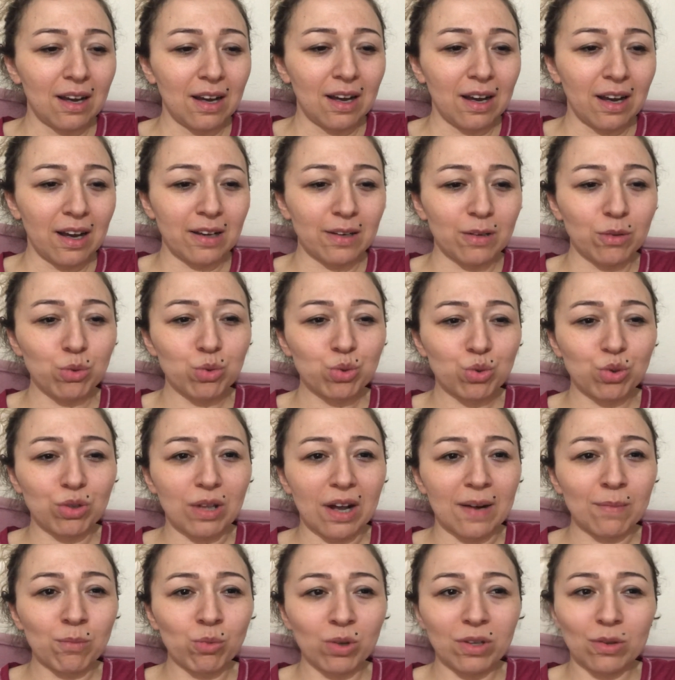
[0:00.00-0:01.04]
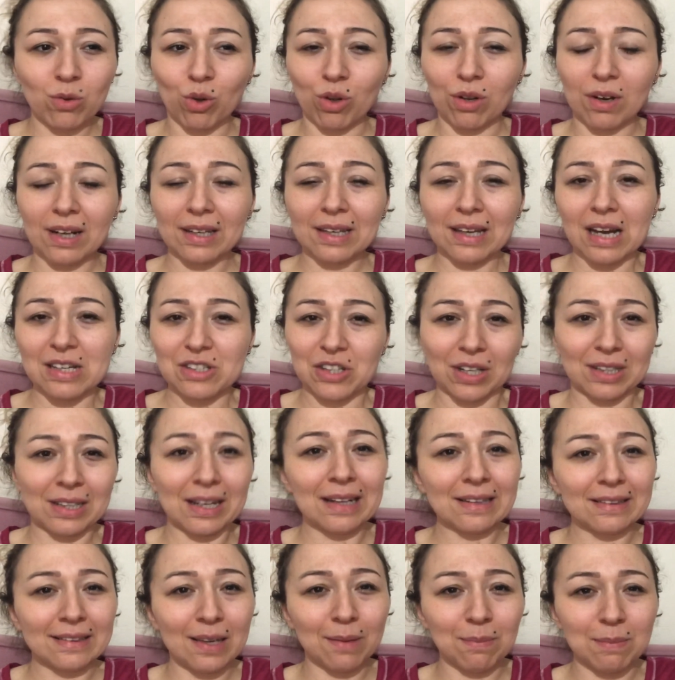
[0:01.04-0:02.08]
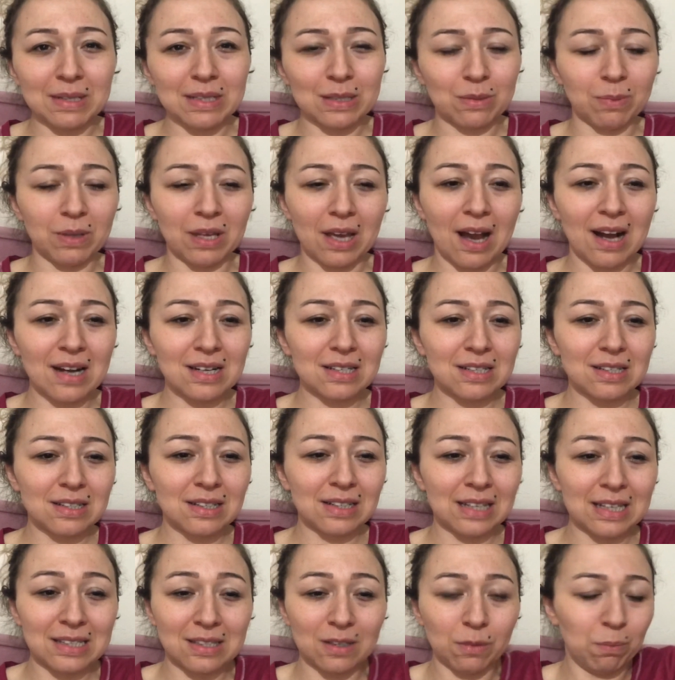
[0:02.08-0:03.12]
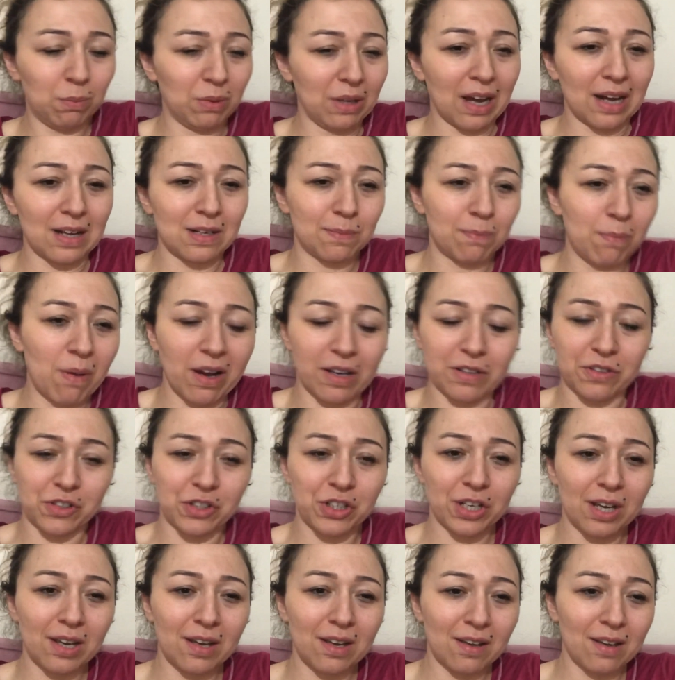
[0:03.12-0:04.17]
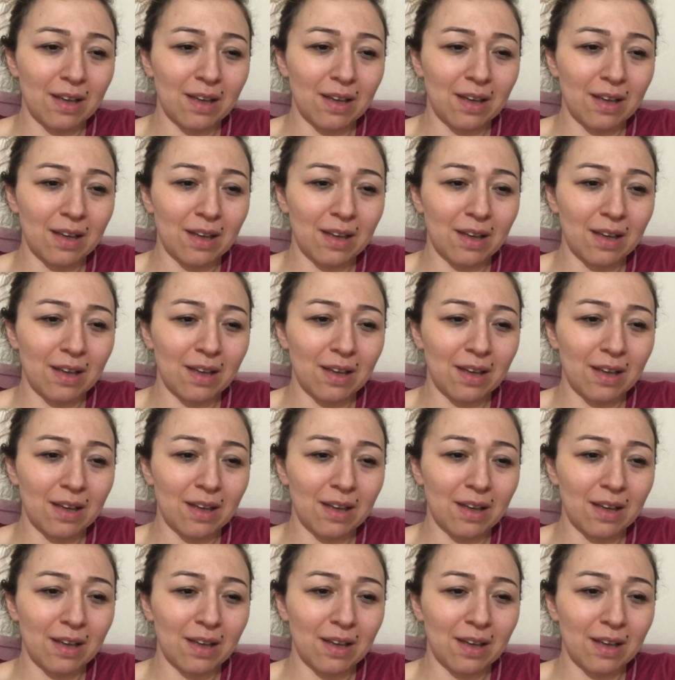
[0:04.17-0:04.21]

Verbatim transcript: Hani Üsküdar muhit olarak gerçekten temiz bir yer, nezih bir yer bence.